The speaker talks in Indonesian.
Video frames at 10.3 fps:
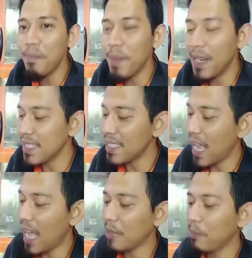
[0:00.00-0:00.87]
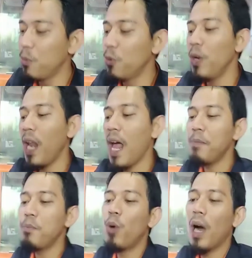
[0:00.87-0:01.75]
pada saat bulan
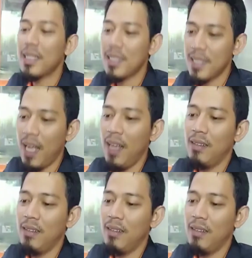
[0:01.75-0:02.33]
puasa